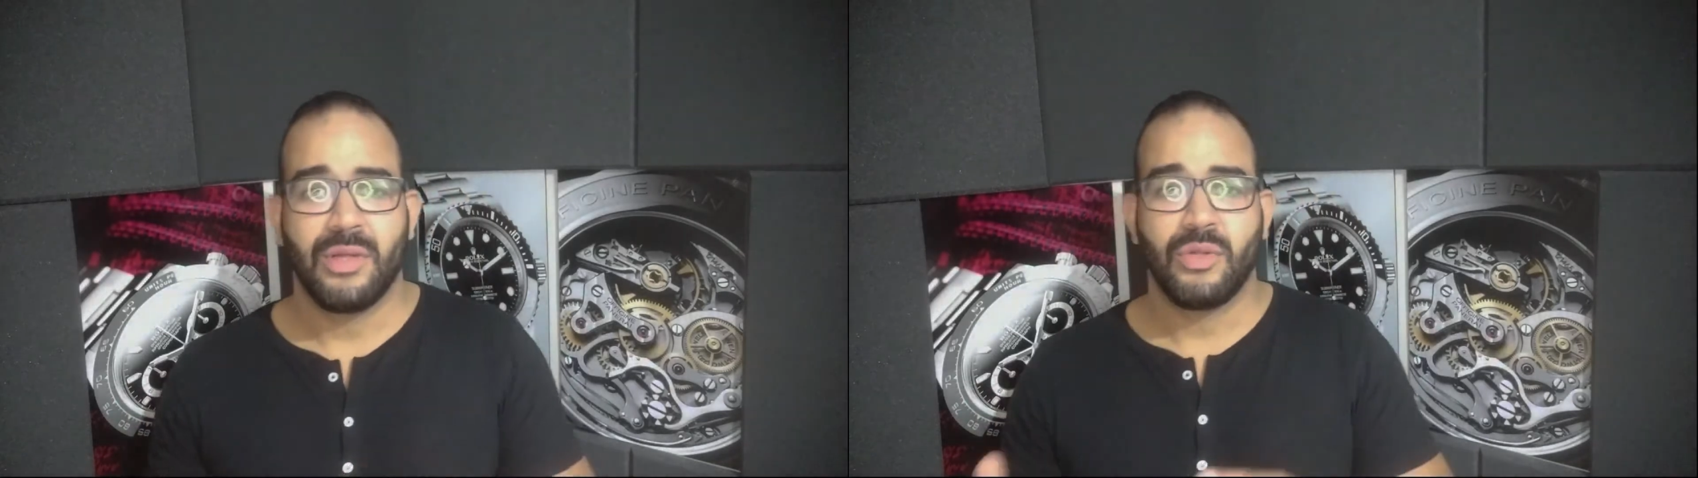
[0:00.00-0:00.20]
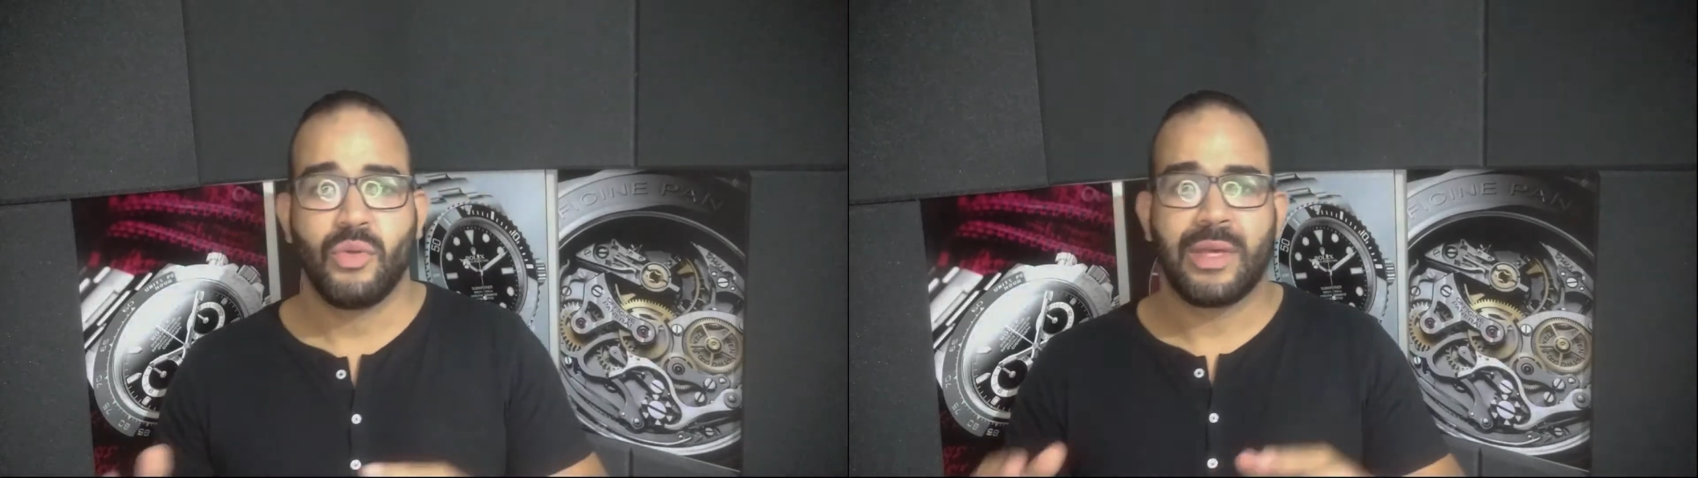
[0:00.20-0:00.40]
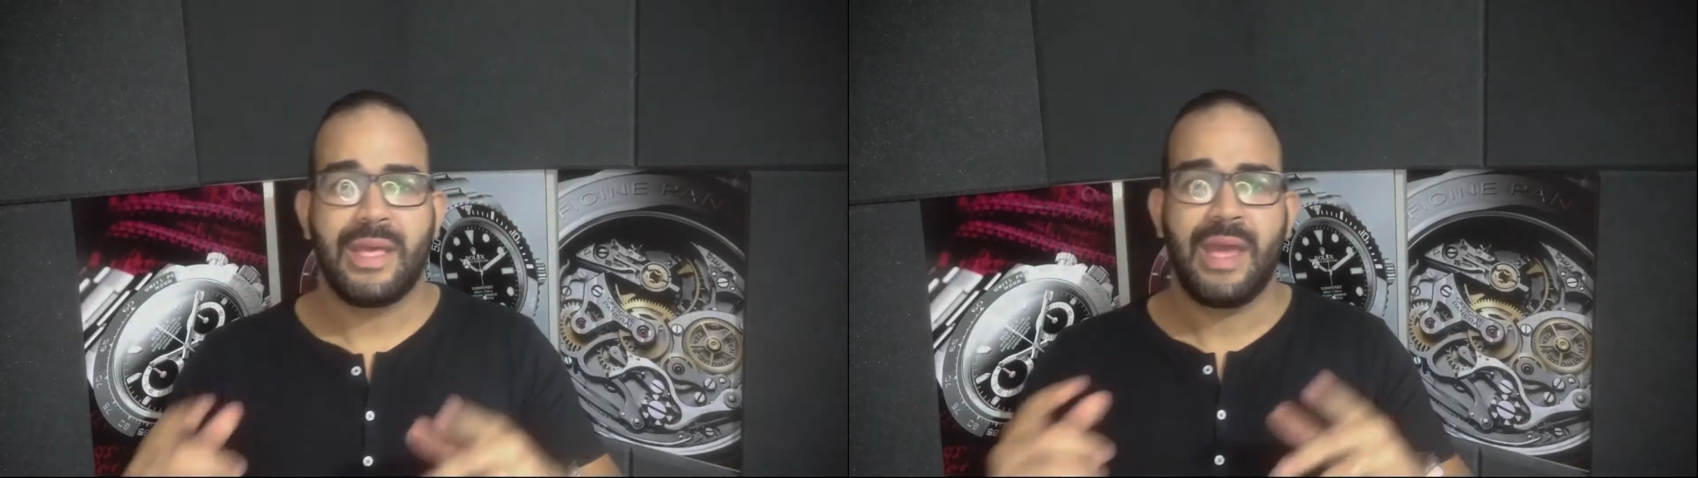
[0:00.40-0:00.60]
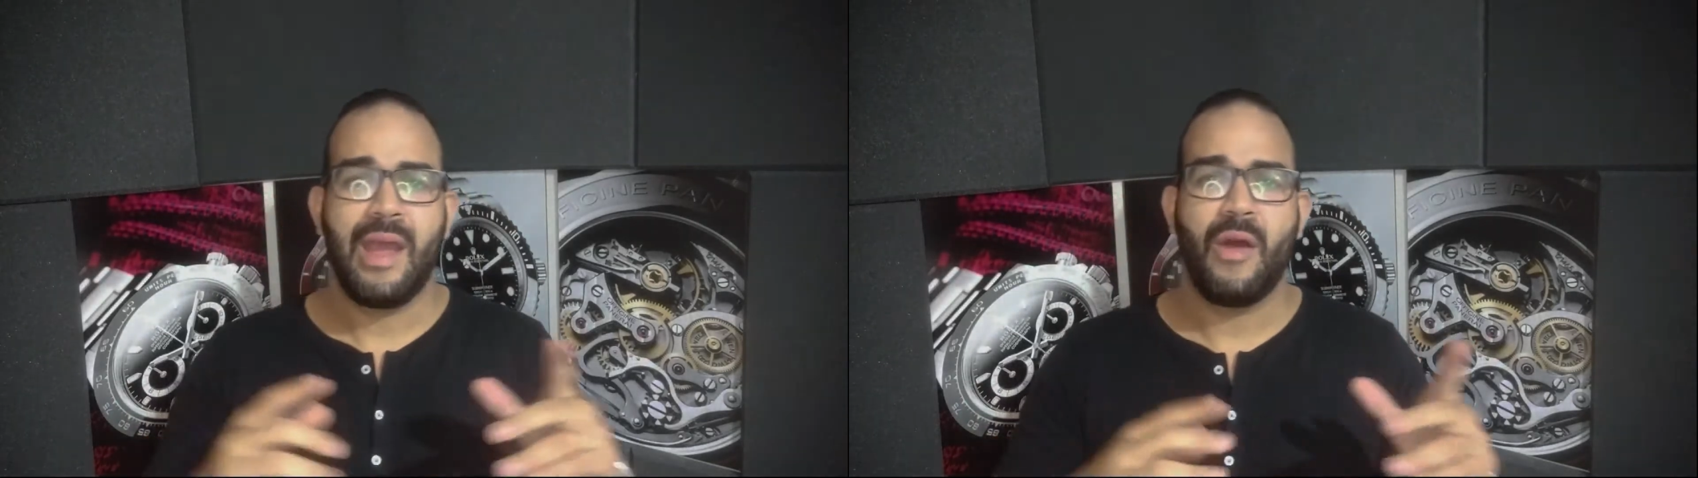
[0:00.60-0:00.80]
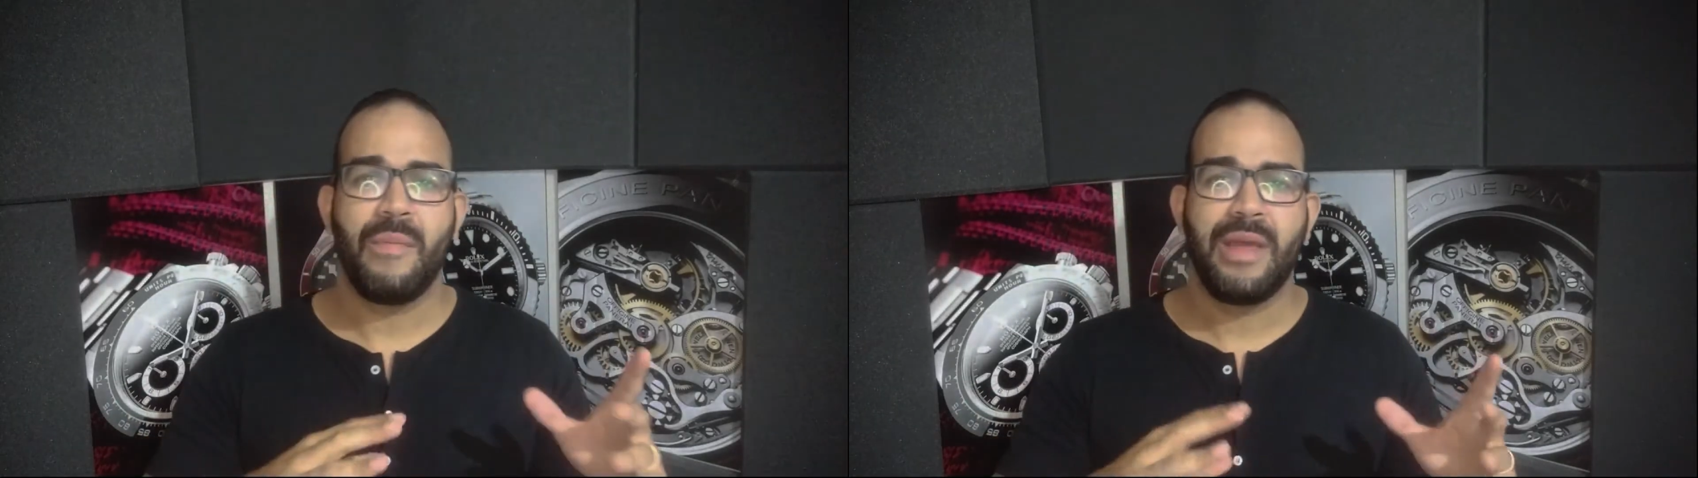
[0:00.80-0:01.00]
do que
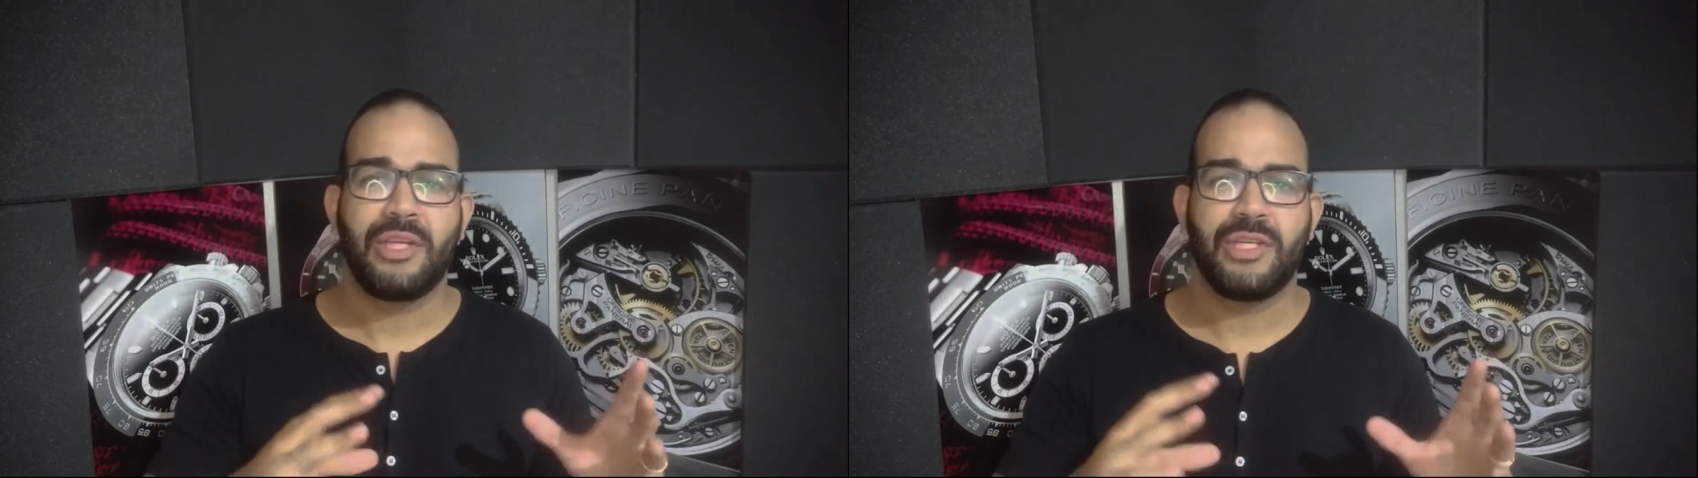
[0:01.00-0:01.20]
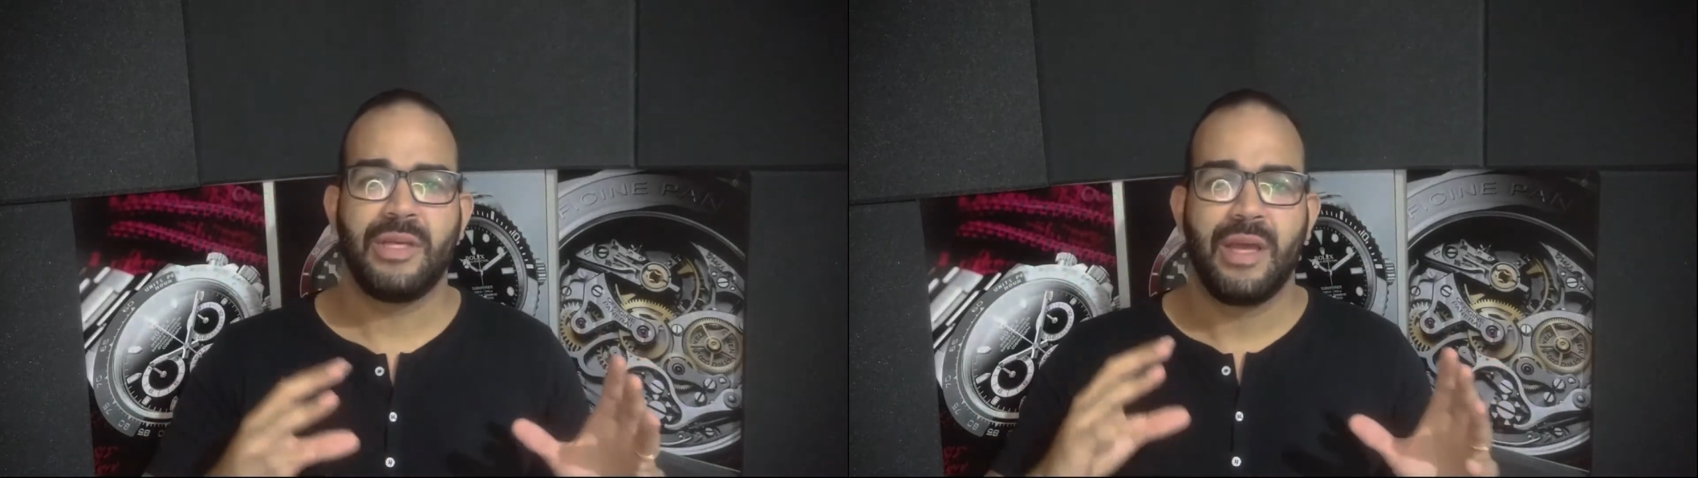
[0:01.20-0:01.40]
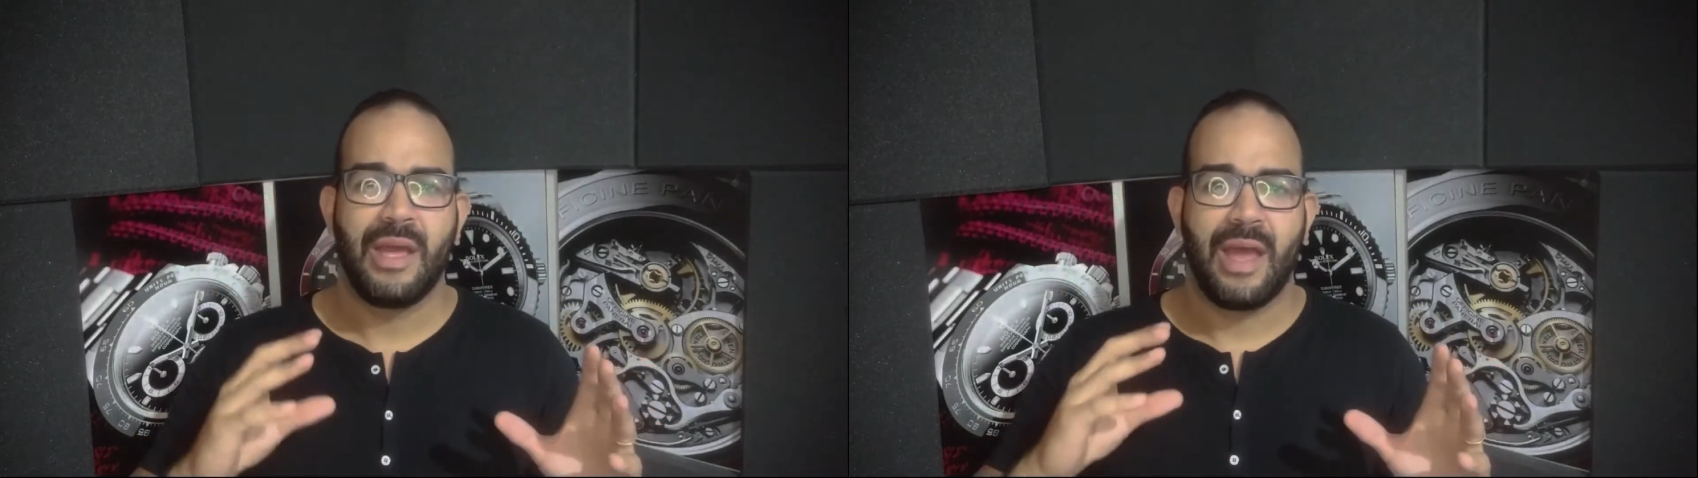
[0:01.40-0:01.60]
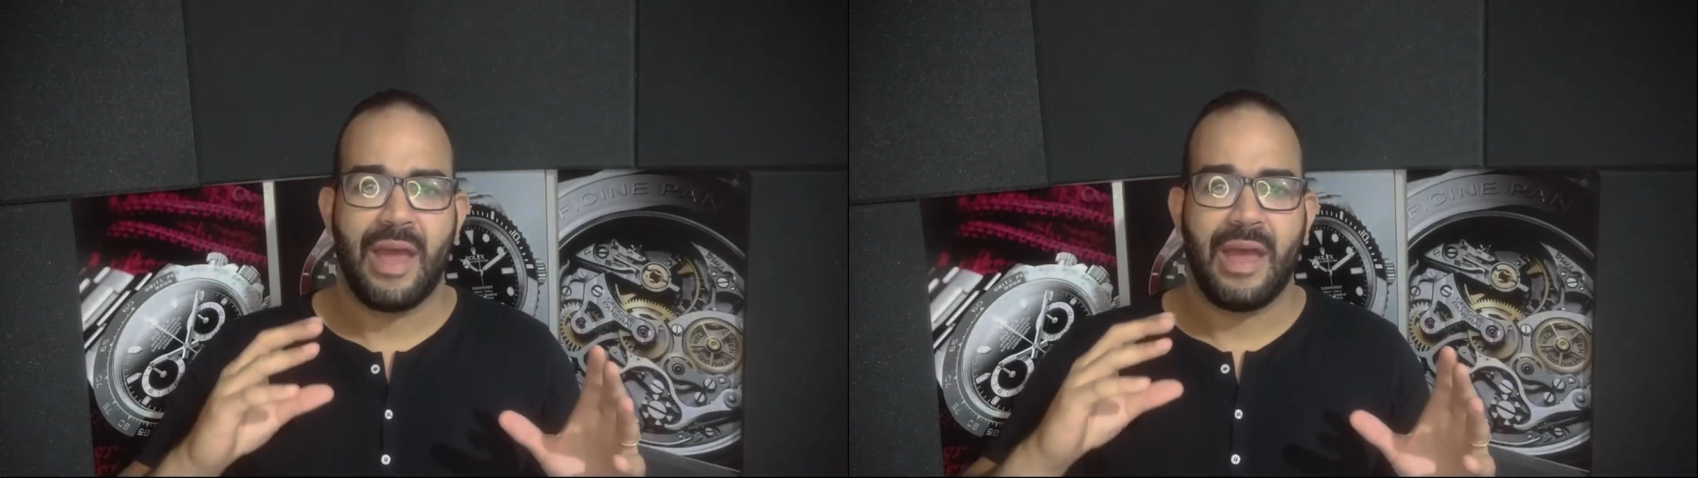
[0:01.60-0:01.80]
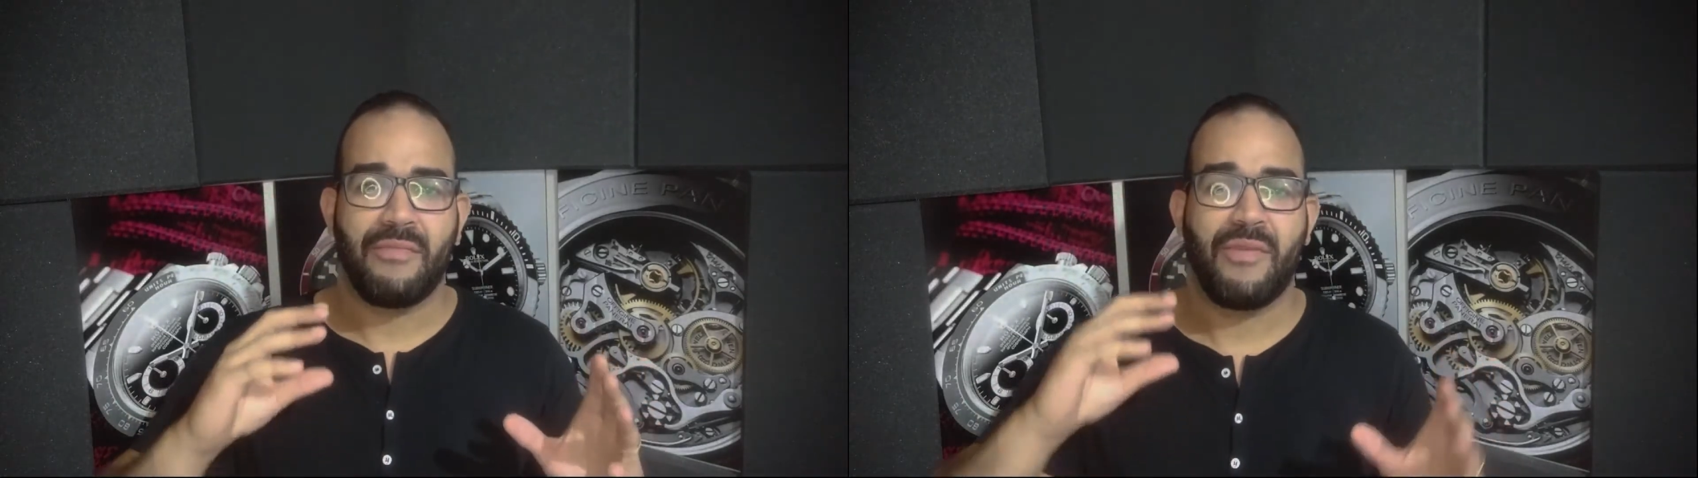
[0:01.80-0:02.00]
realmente é,